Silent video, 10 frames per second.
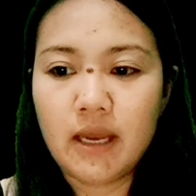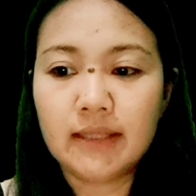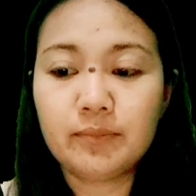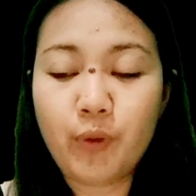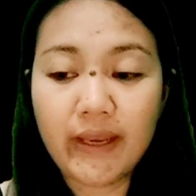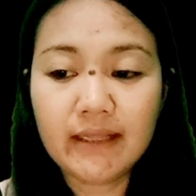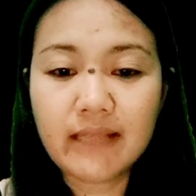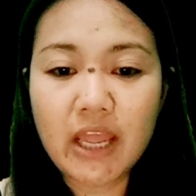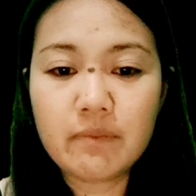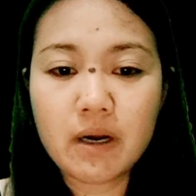At pwede
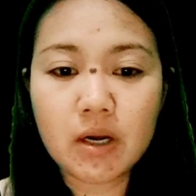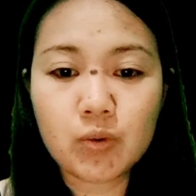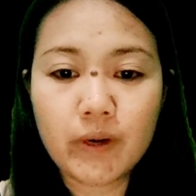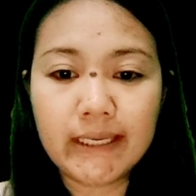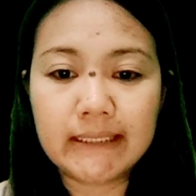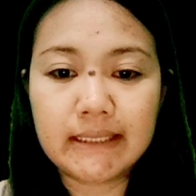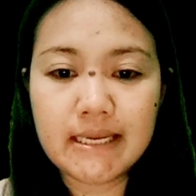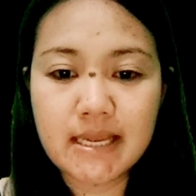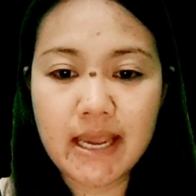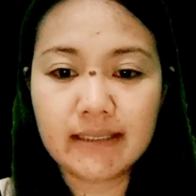tayo makakuha ng
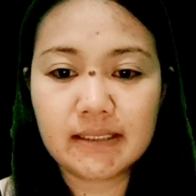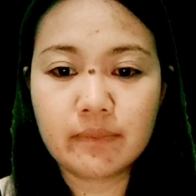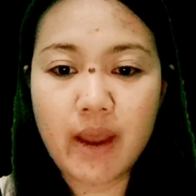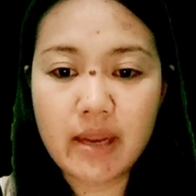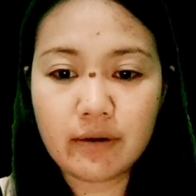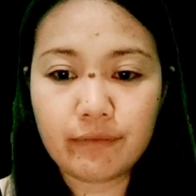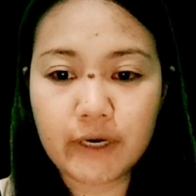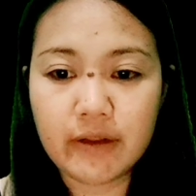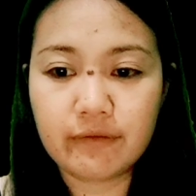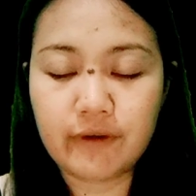tickets by
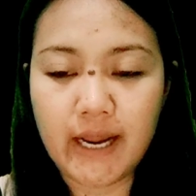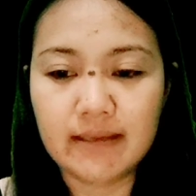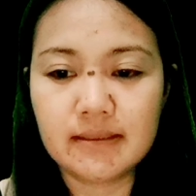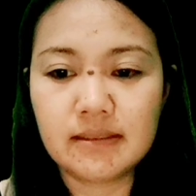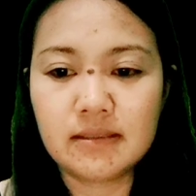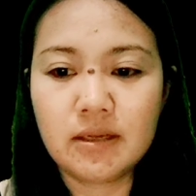referring friends.